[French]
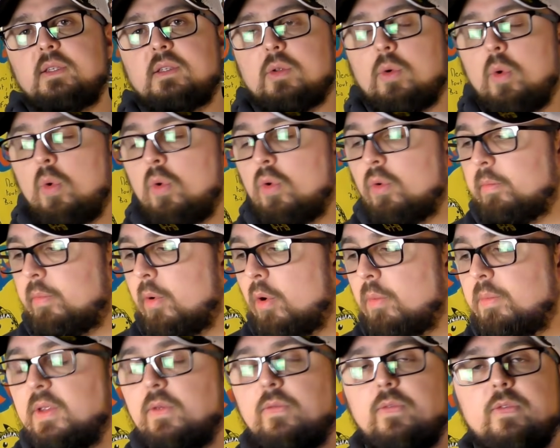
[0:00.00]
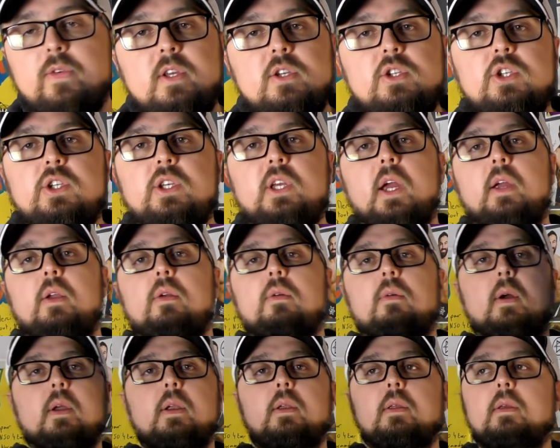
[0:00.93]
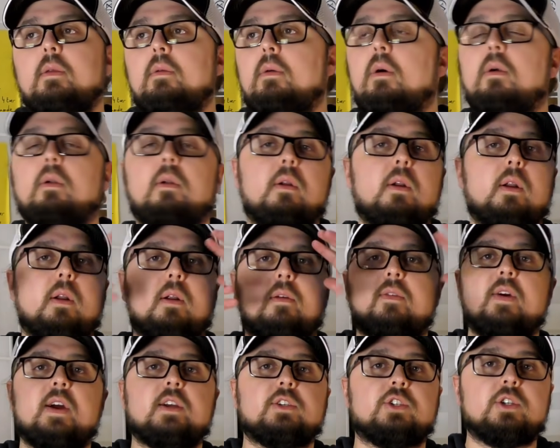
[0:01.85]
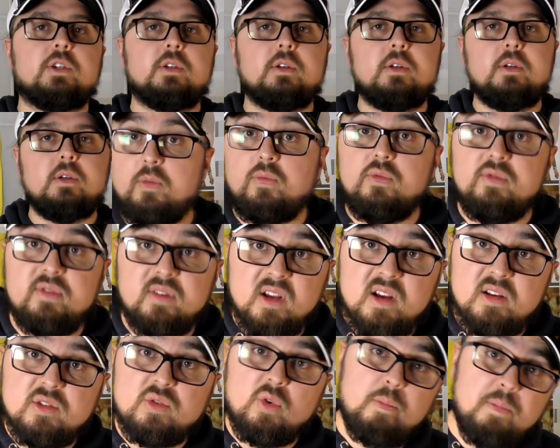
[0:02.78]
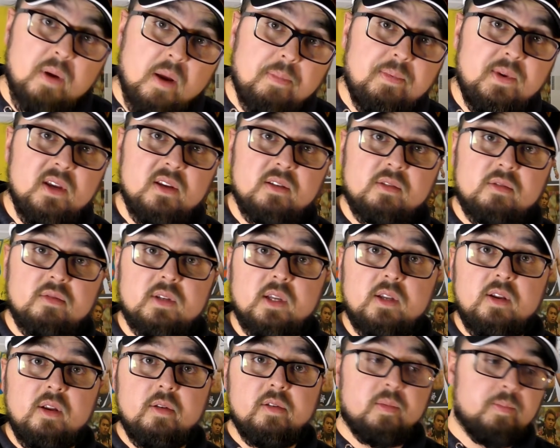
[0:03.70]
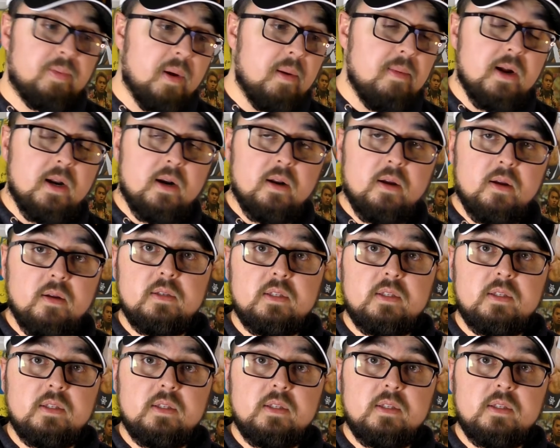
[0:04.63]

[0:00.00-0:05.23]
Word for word: Strong, Bobby Fish, Kyle O'Reilly, oh là là, vache tu ça sur le papier, ce que ça donne, c'est pas mal, hein.